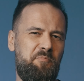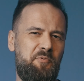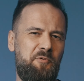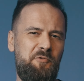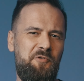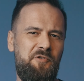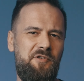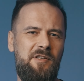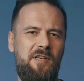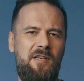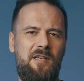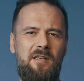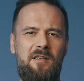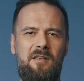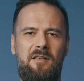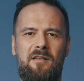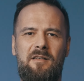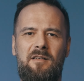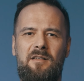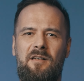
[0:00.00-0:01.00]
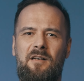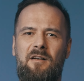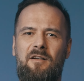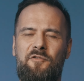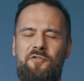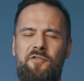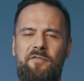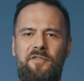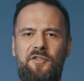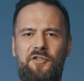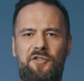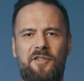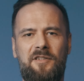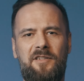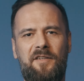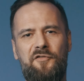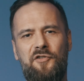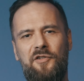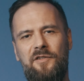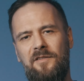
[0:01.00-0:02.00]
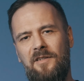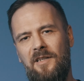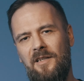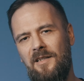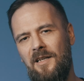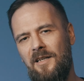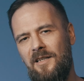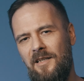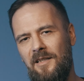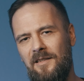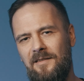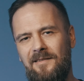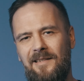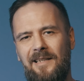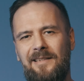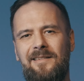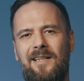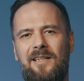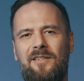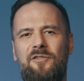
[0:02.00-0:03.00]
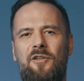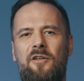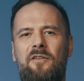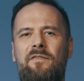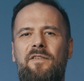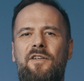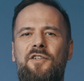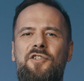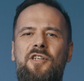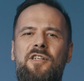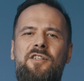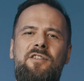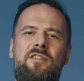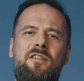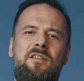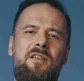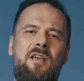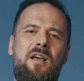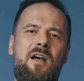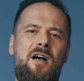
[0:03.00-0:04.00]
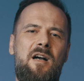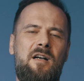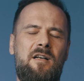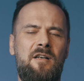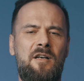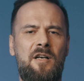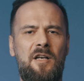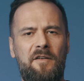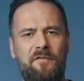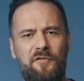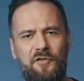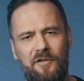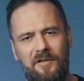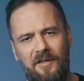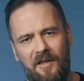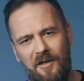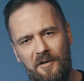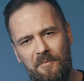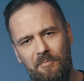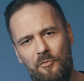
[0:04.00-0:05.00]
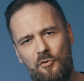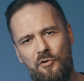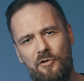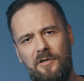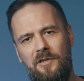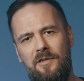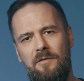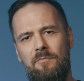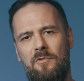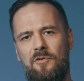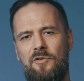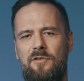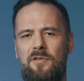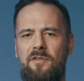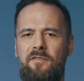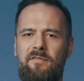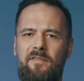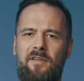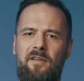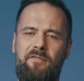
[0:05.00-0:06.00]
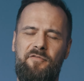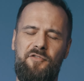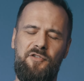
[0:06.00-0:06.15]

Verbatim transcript: później e, oczywiście te wszystkie takie standardowe rzeczy, jak wszystkie chmurki możliwe,